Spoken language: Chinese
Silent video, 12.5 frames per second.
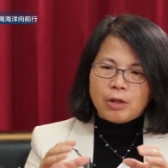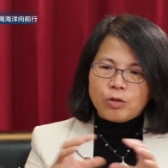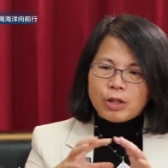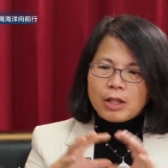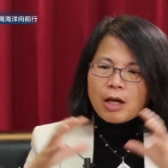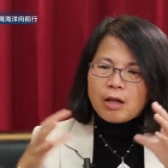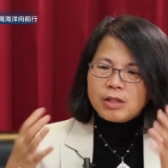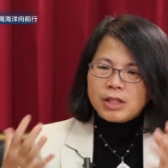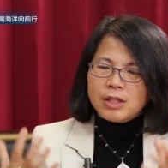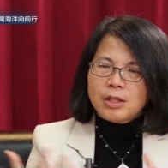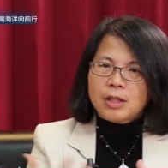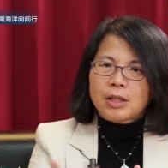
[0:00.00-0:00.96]
最靠
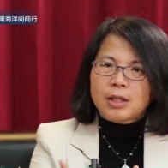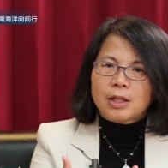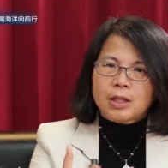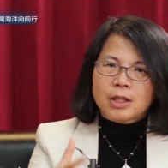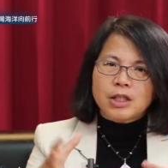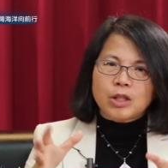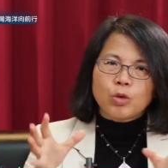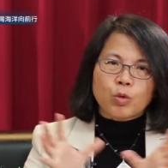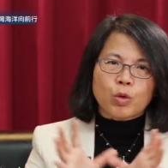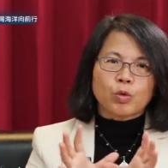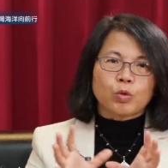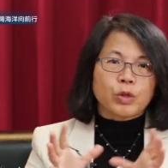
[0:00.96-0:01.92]
近那个核心
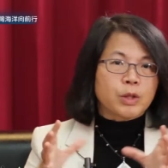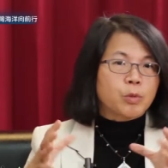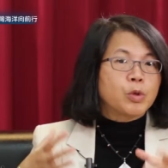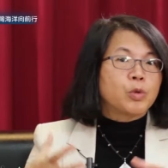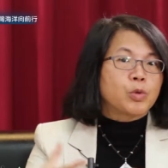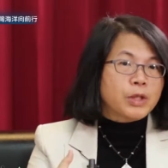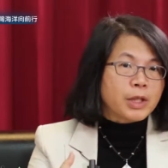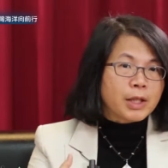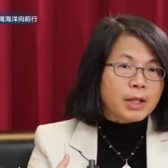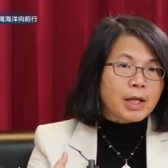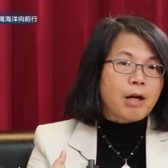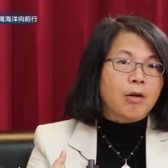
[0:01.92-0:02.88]
锅炉，那个温度是
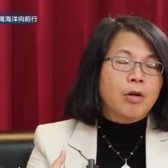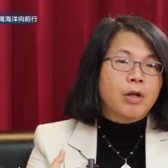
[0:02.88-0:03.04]
很高。